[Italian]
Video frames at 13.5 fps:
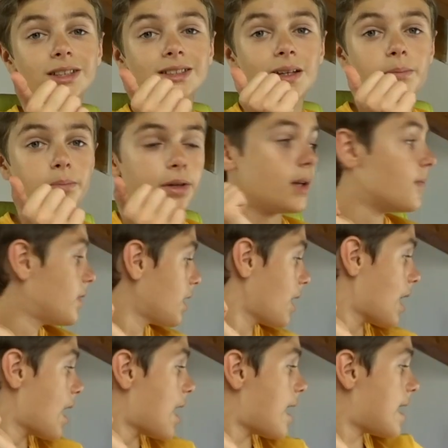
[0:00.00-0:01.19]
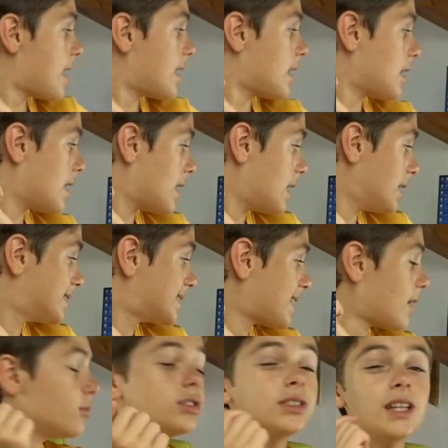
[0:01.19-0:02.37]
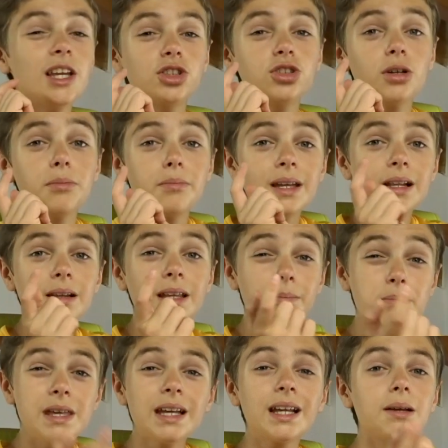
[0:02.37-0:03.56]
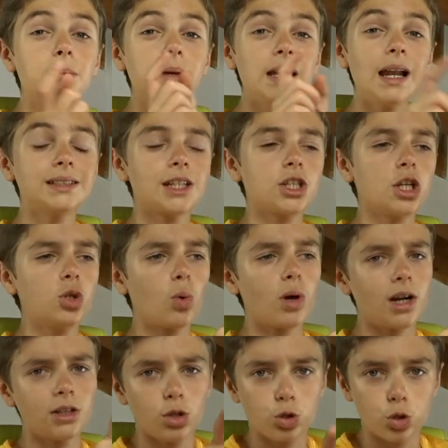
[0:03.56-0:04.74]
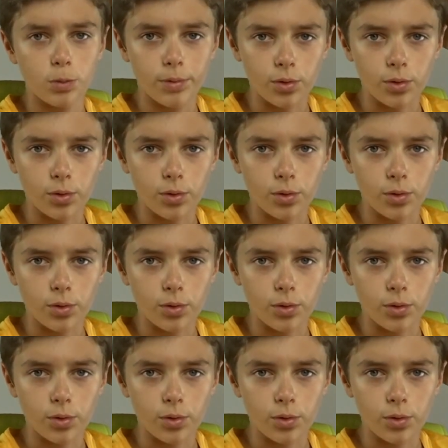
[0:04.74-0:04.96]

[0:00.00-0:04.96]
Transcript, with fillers: USB e le Soundstation MIC 1648